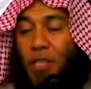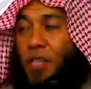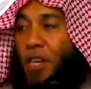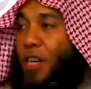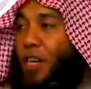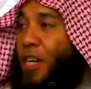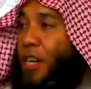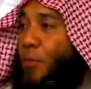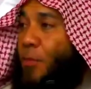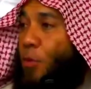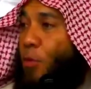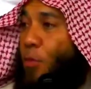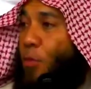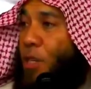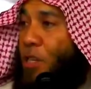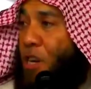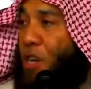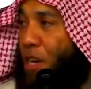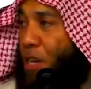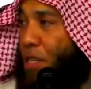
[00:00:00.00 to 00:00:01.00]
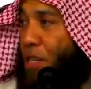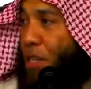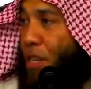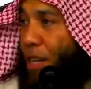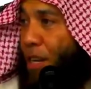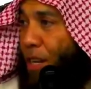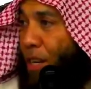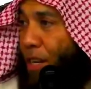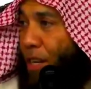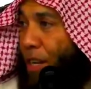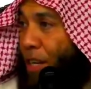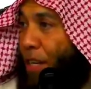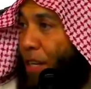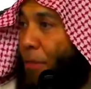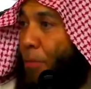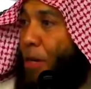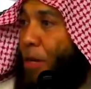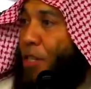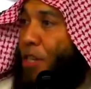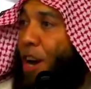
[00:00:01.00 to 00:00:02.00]
جنبوا مجالسنا
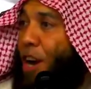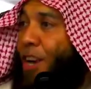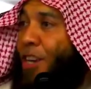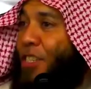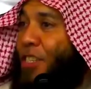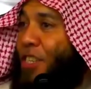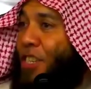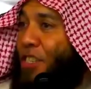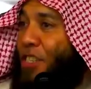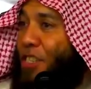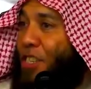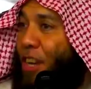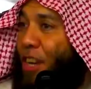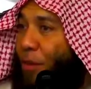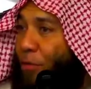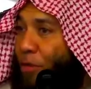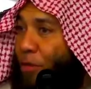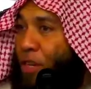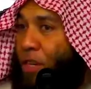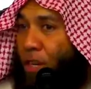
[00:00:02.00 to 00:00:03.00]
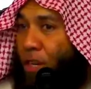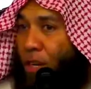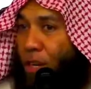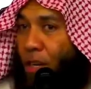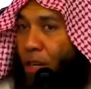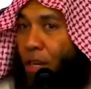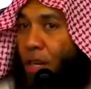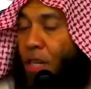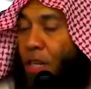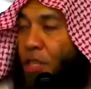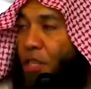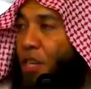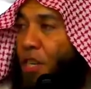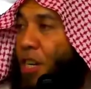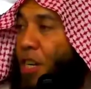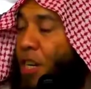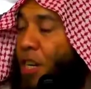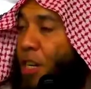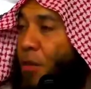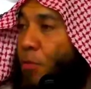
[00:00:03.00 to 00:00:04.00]
يعني المجالس السلفية
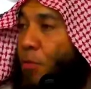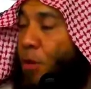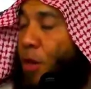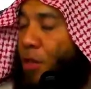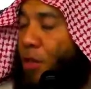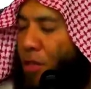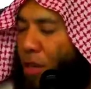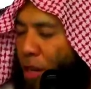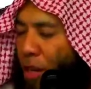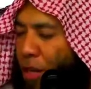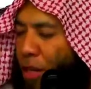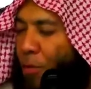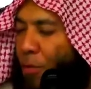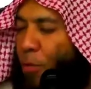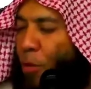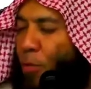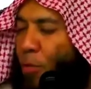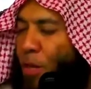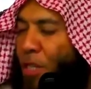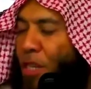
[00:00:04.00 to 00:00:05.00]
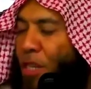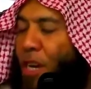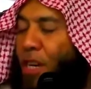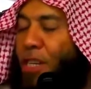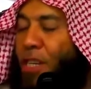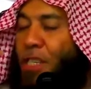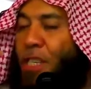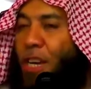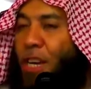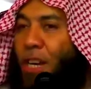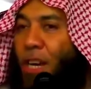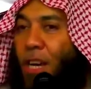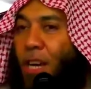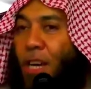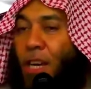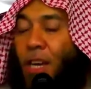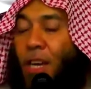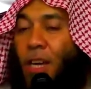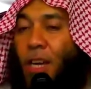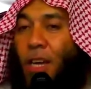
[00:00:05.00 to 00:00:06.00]
جنبوا, جنبوا
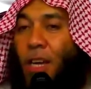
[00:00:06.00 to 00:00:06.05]
مجالسنا